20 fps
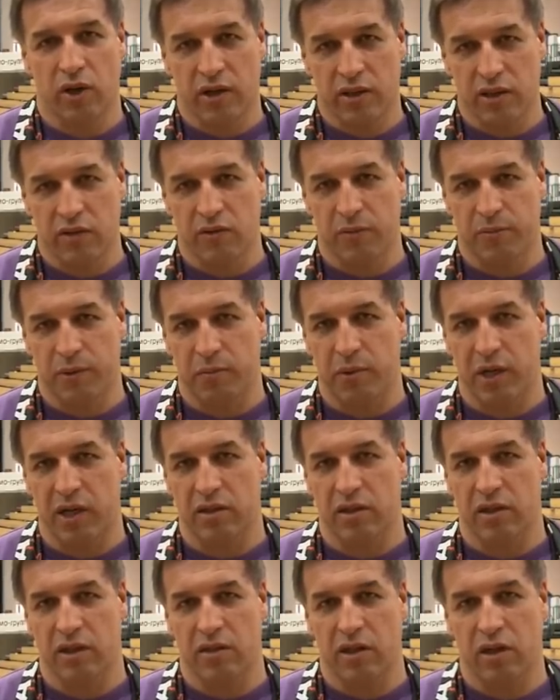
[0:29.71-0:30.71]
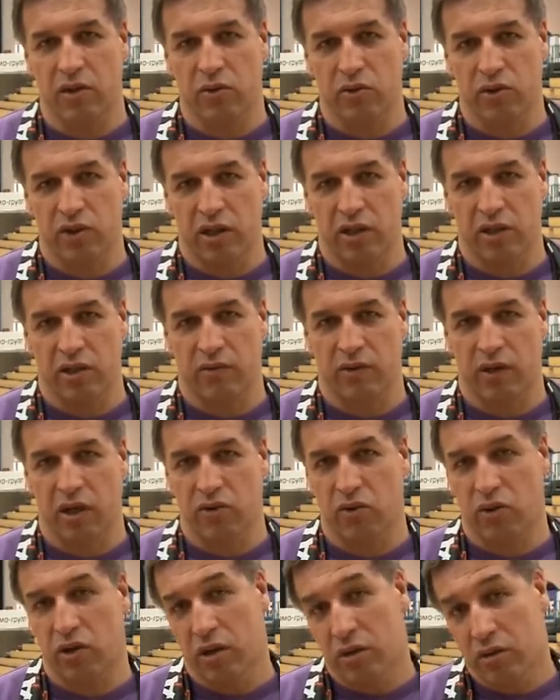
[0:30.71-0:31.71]
активнее подбирать иностранных участников,
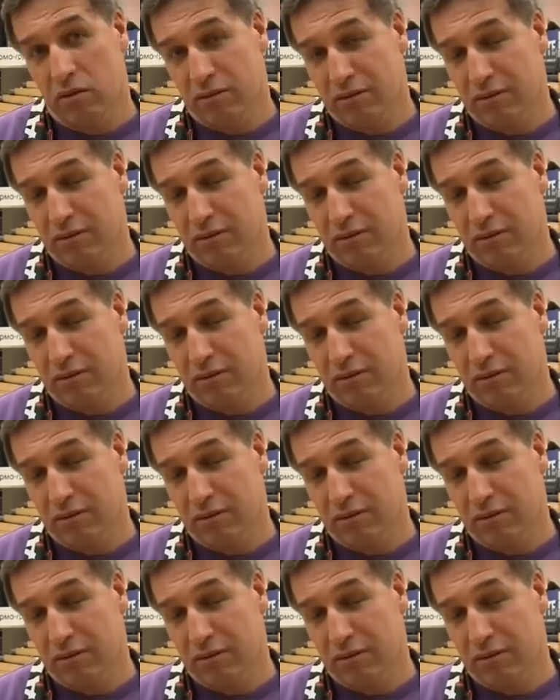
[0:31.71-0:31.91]
которые,